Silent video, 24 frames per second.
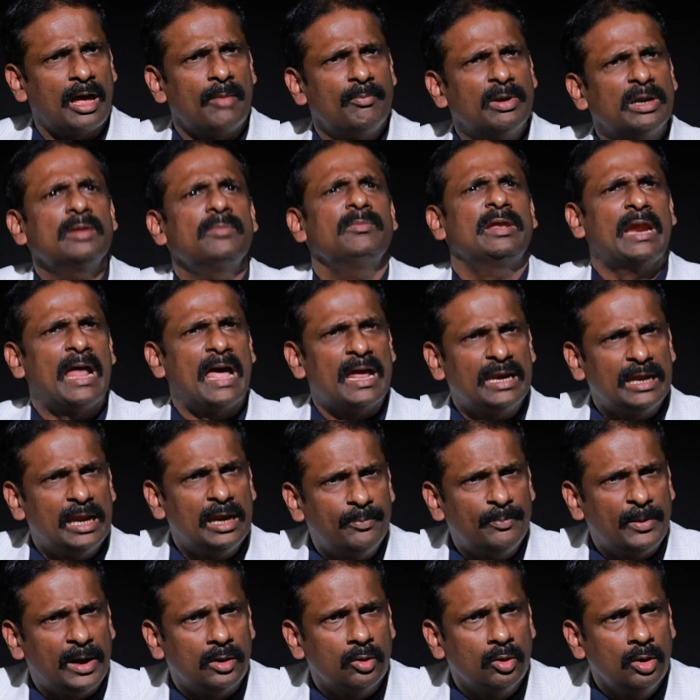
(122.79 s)
కాబట్టి మీ నాన్న
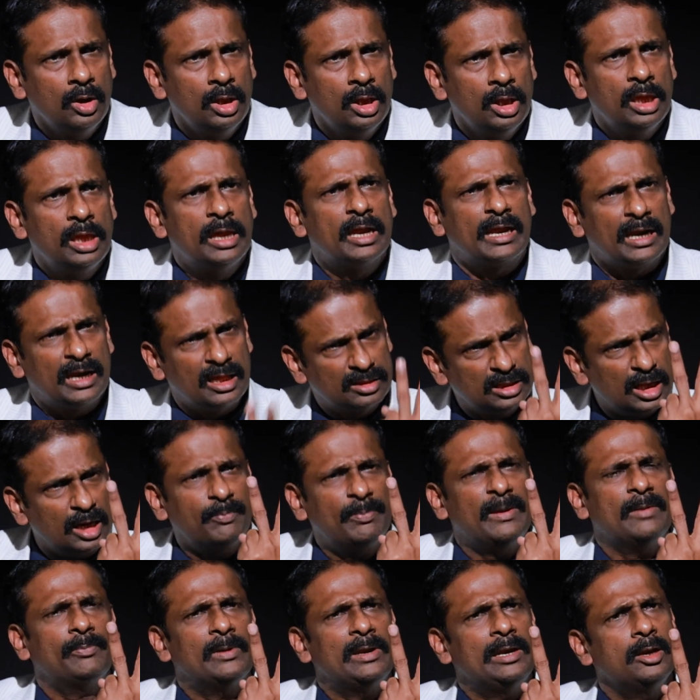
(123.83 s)
వెళ్ళిపోయాడు ఇక్కడ ఇద్దరు
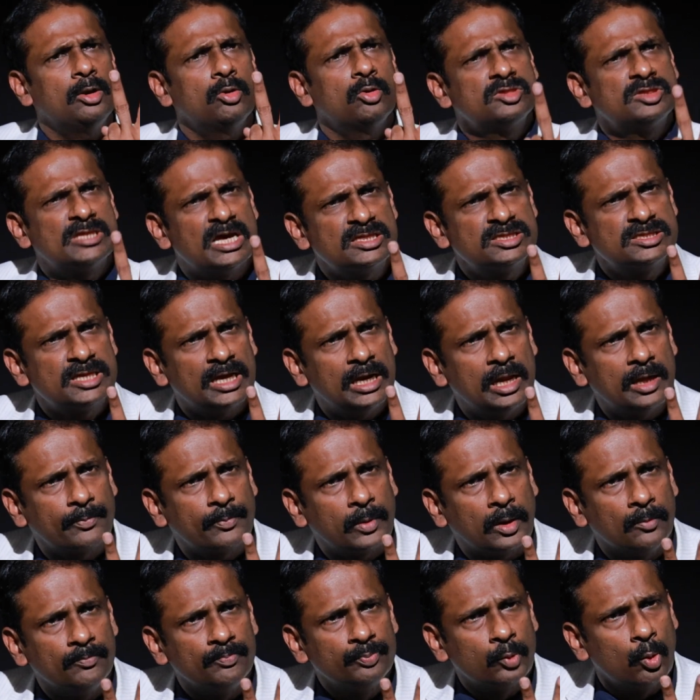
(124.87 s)
పీపుల్ని నువ్వు జడ్జ్
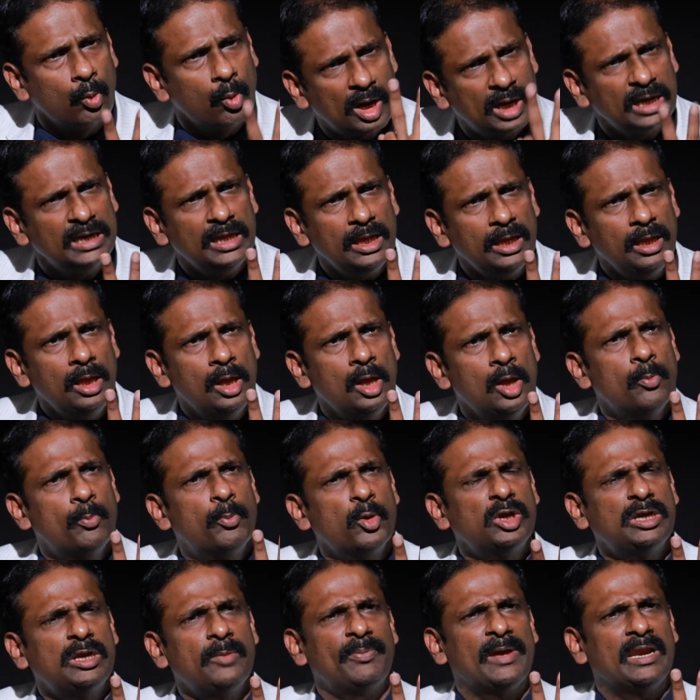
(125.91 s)
చేయలేకపోయావు ఒకటి
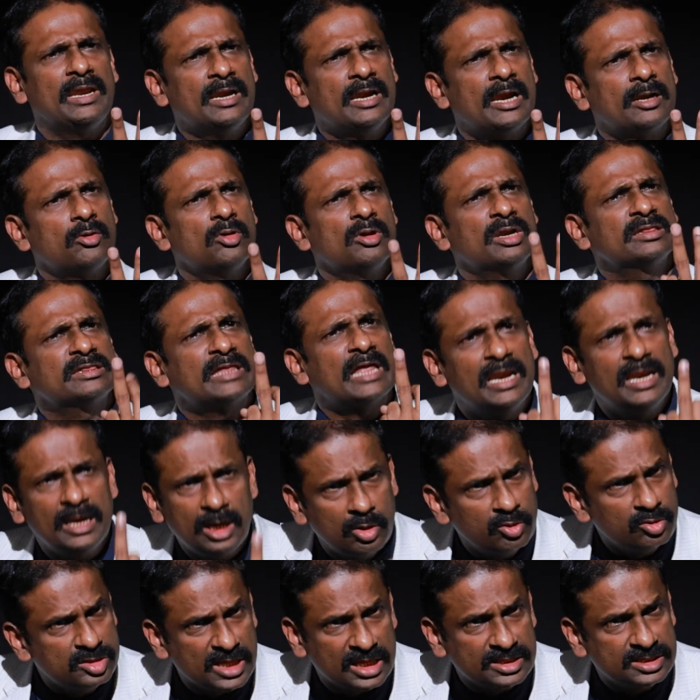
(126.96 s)
పుట్టి పెరిగినటువంటి తల్లిని
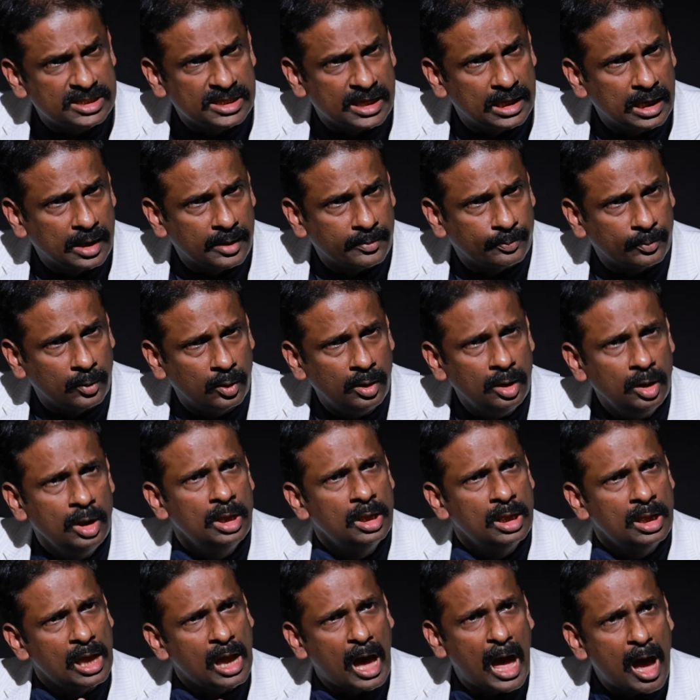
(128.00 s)
నువ్వు జడ్జ్ చేయలేకపో
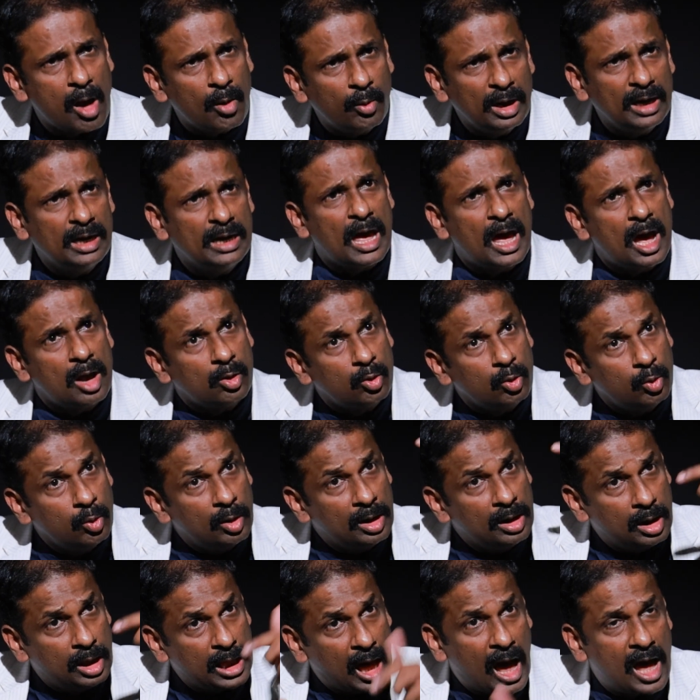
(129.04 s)
ఆవిడ నాకు
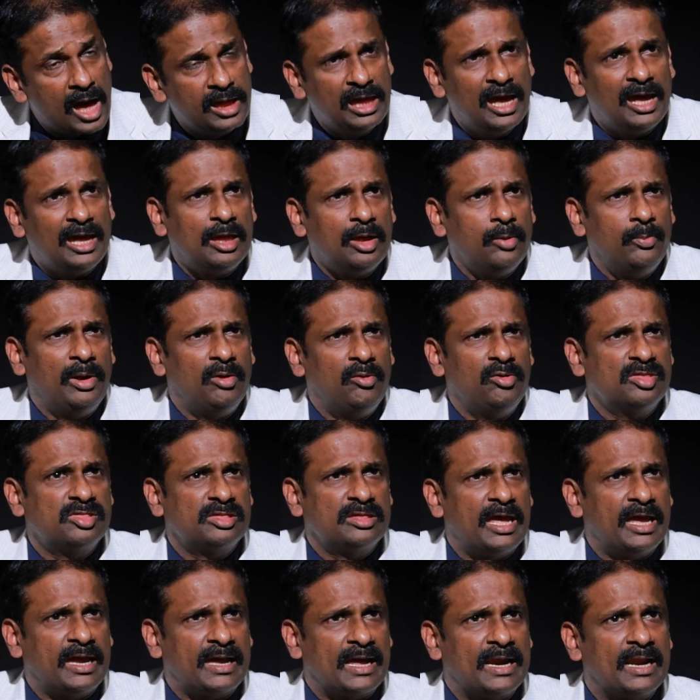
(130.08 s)

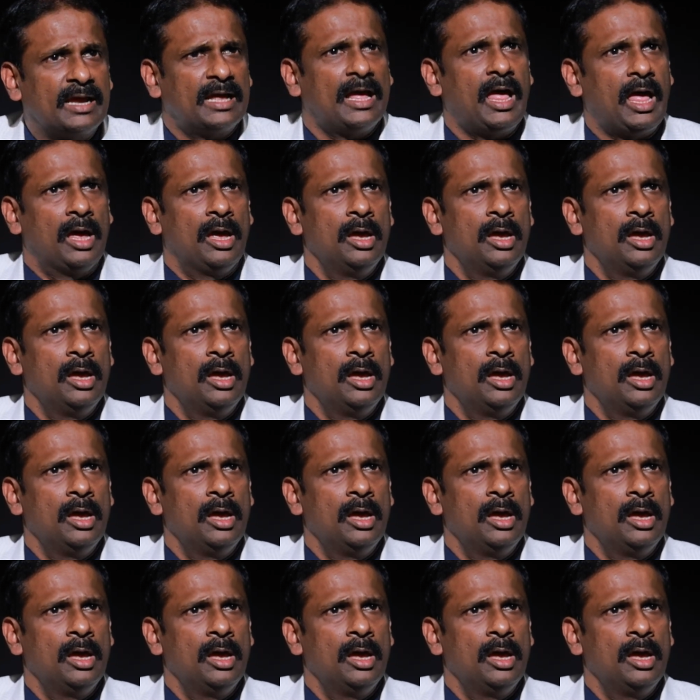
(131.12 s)
ఏకీభవిస్తే కనుక